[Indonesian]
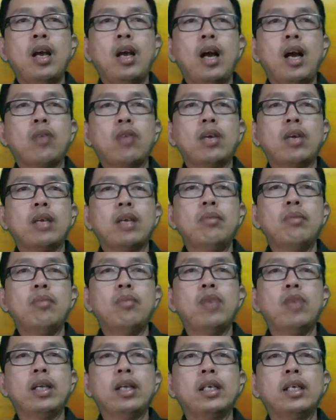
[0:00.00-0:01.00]
Aku akan
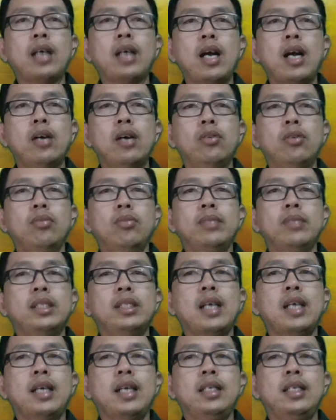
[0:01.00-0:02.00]
membuat engkau
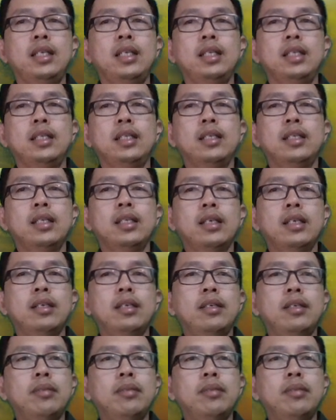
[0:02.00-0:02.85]
menjadi ya,